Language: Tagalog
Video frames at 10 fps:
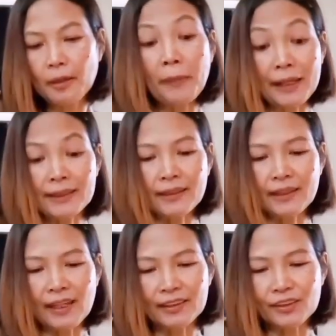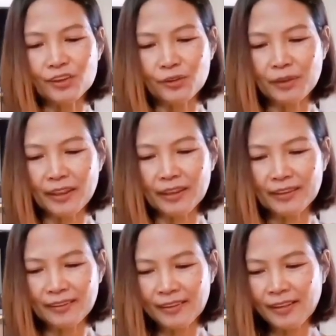imasa na natin siya ulit.
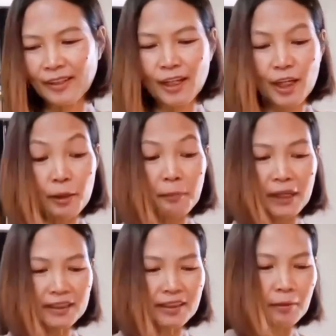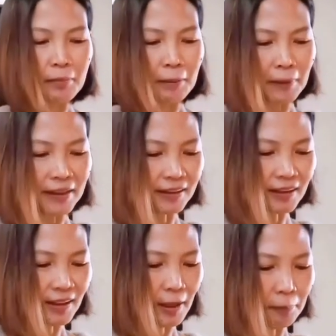Imasa, di ba? Parang
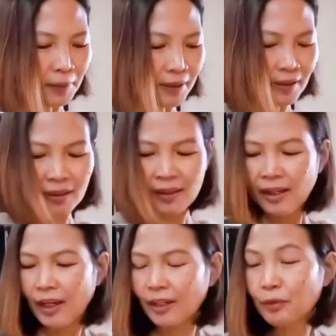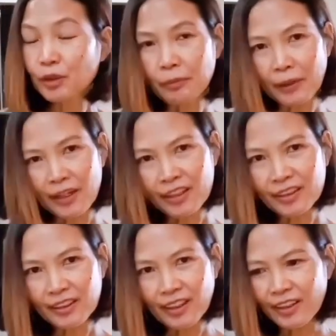tinatay. Alam niyo, di ba
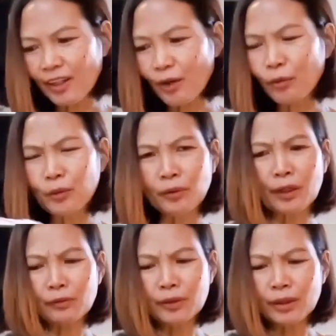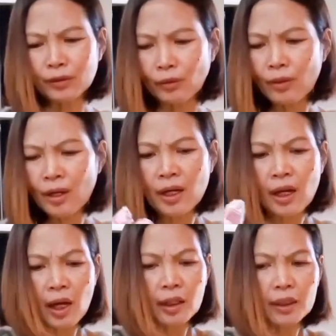kanina nilagyan ko ng ano dito?
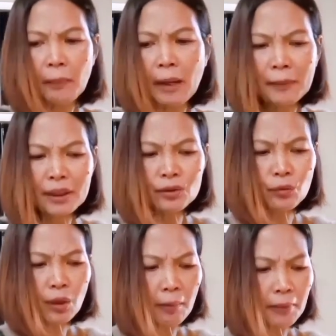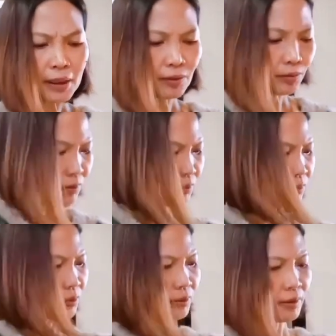Namamanid yung kamay ko.
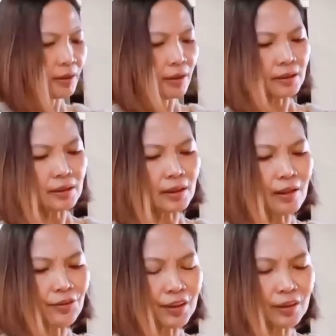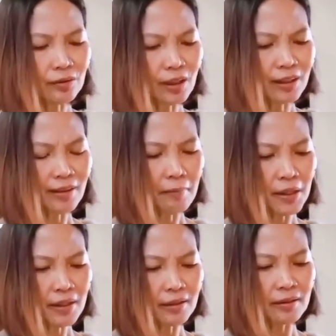Kasi tawag dito, ang
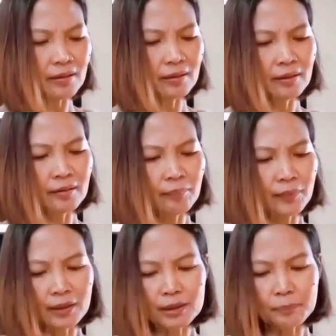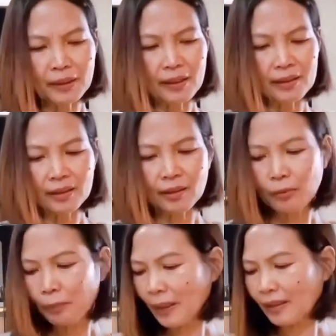lamig. Tapos pagkain
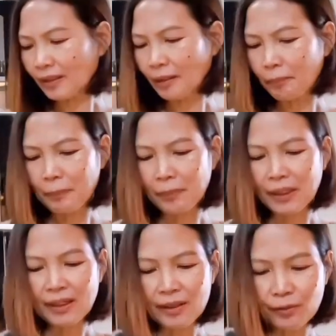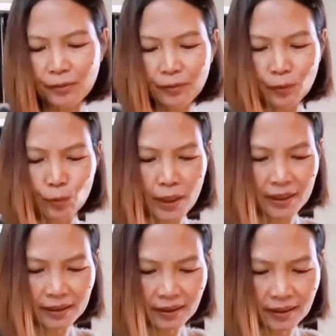mo, parang napitigil yung
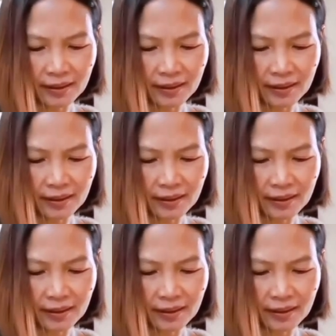ugat.